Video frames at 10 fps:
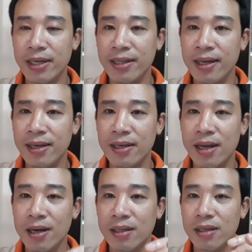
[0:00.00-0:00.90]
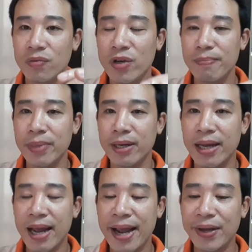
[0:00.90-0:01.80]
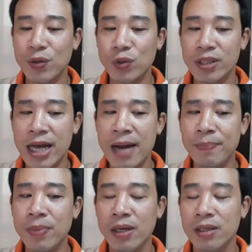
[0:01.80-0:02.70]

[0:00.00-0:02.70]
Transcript: chi tiết tử vi mười hai con giáp